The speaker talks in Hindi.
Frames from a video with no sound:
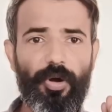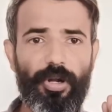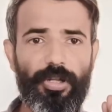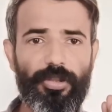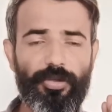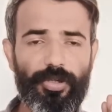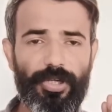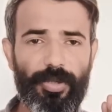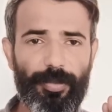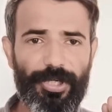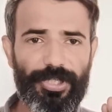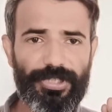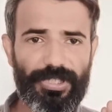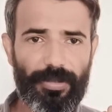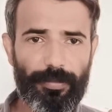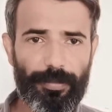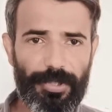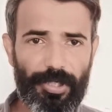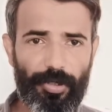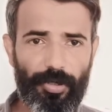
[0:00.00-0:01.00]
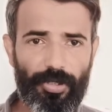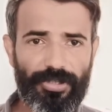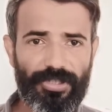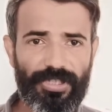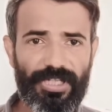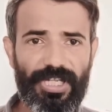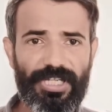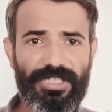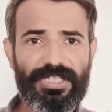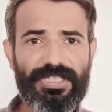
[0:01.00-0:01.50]
और नोटिफिकेशन भी
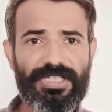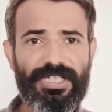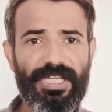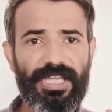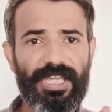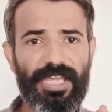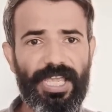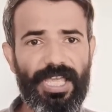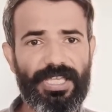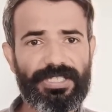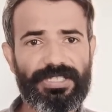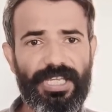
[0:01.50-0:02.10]
ऑन करें जिससे कि